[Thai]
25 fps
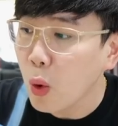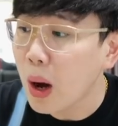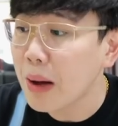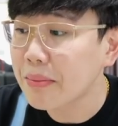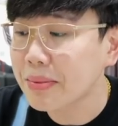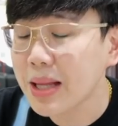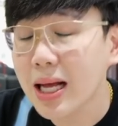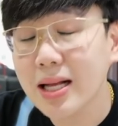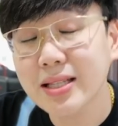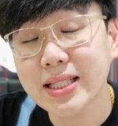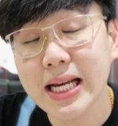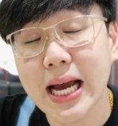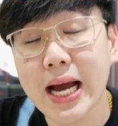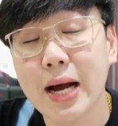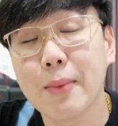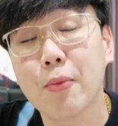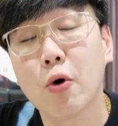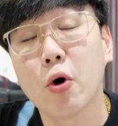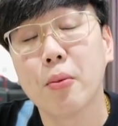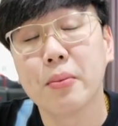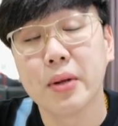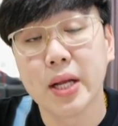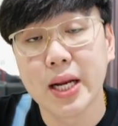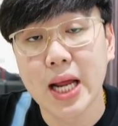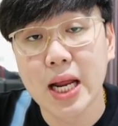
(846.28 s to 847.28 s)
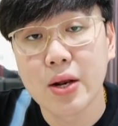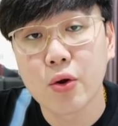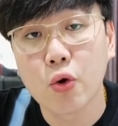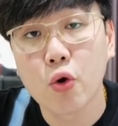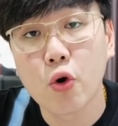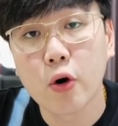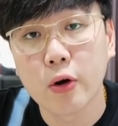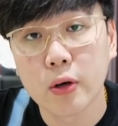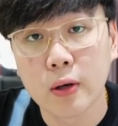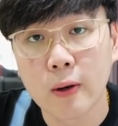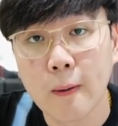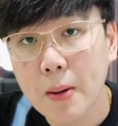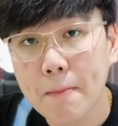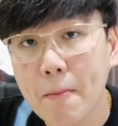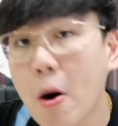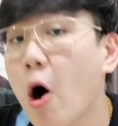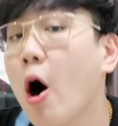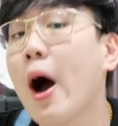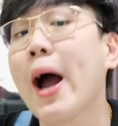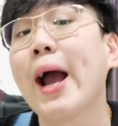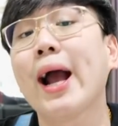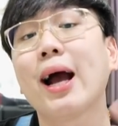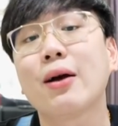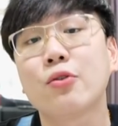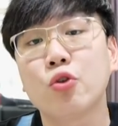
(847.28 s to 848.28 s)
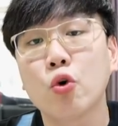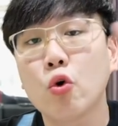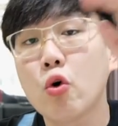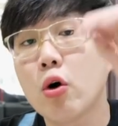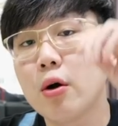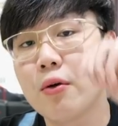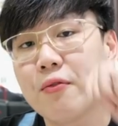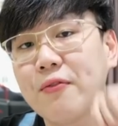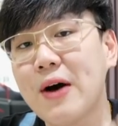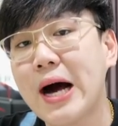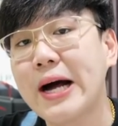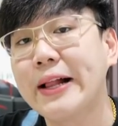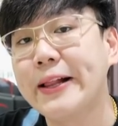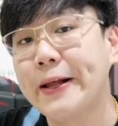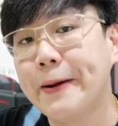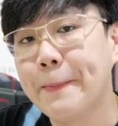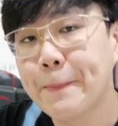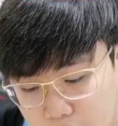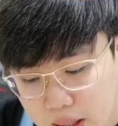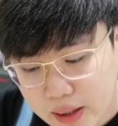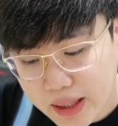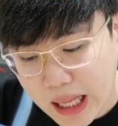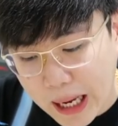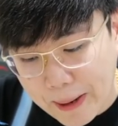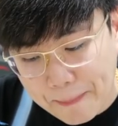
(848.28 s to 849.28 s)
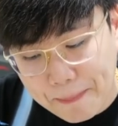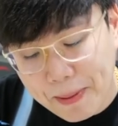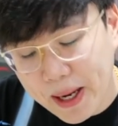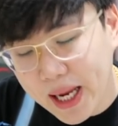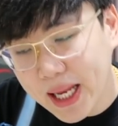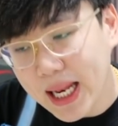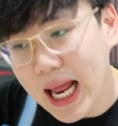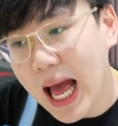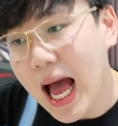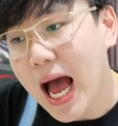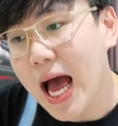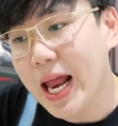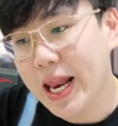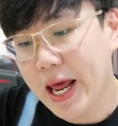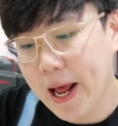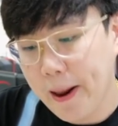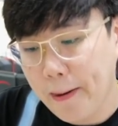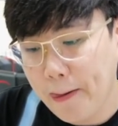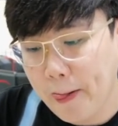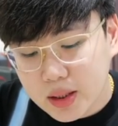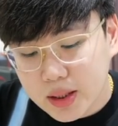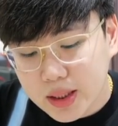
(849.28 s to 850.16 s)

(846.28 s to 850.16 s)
ความตั้งใจของผมเลยนะทุกคนบอกให้กับทุกคนฟังเลยในปีหน้าเนี่ย